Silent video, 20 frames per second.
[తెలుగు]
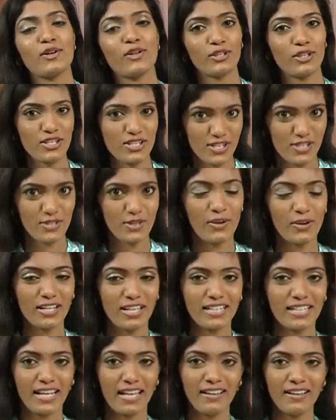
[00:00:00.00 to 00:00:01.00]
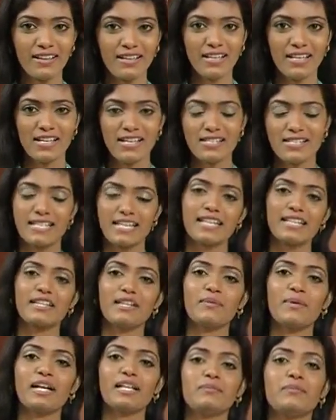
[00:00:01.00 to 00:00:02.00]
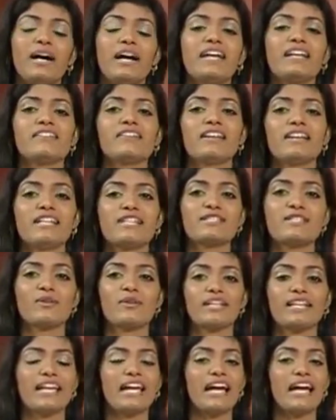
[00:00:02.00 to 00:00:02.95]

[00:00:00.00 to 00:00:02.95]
సొంతం చేసుకోవాలంటే సికింద్రాబాద్ మహేంద్ర హిల్స్లోని